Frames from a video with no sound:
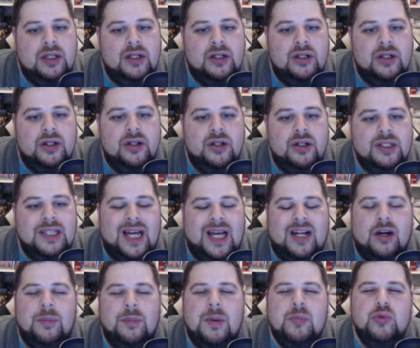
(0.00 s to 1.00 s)
euh, il y a
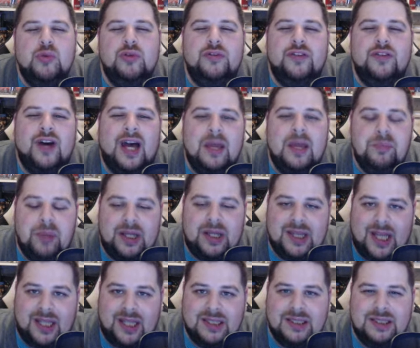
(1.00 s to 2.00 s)
quand même une vraie
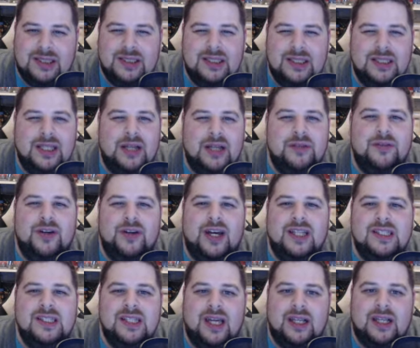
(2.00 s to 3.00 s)
patte artistique, il y a une
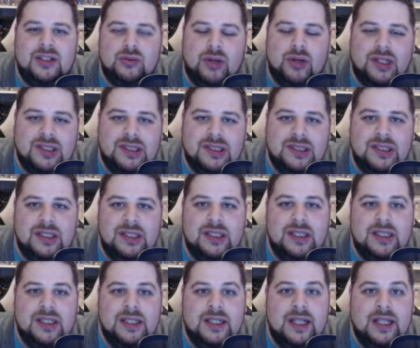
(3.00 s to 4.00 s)
vraie direction artistique.
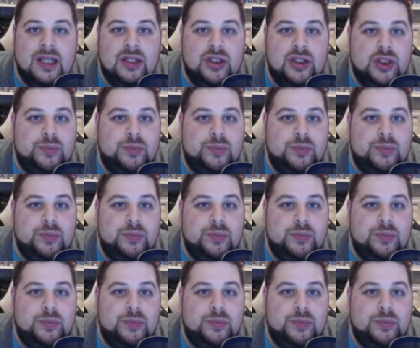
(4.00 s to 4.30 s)
Je